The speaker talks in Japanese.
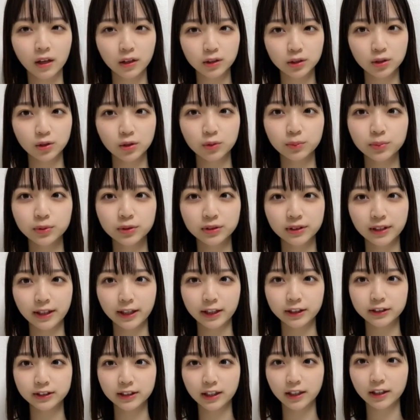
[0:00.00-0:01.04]
その分
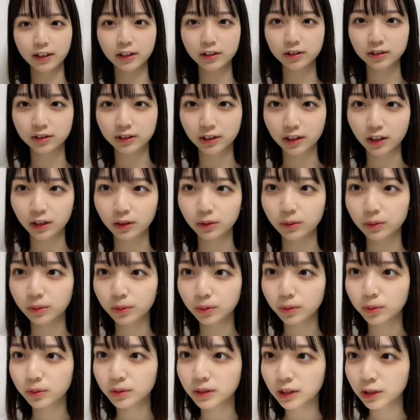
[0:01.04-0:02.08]
ね疲れるんだけど
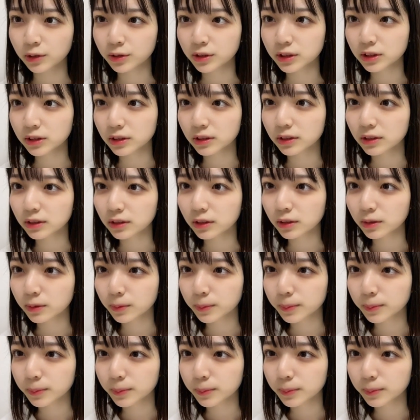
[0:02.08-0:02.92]
楽しかった